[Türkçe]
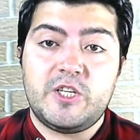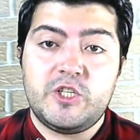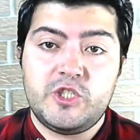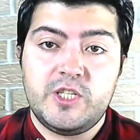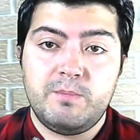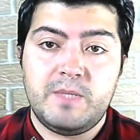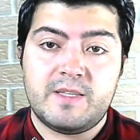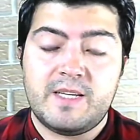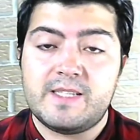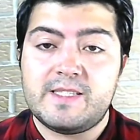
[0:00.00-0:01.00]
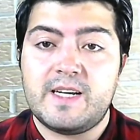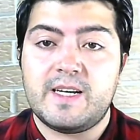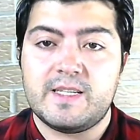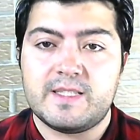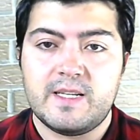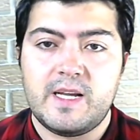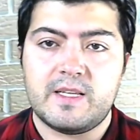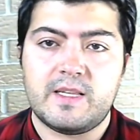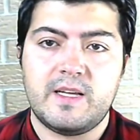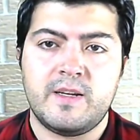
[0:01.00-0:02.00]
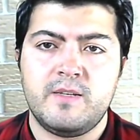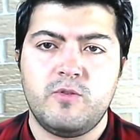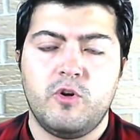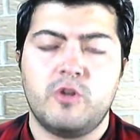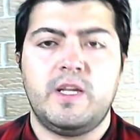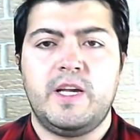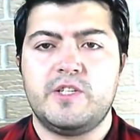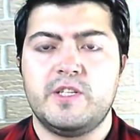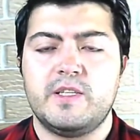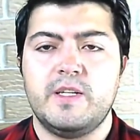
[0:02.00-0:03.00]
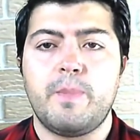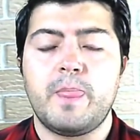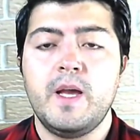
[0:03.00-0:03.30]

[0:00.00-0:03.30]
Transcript: için bir taslak hazırladıkları ortaya çıktı.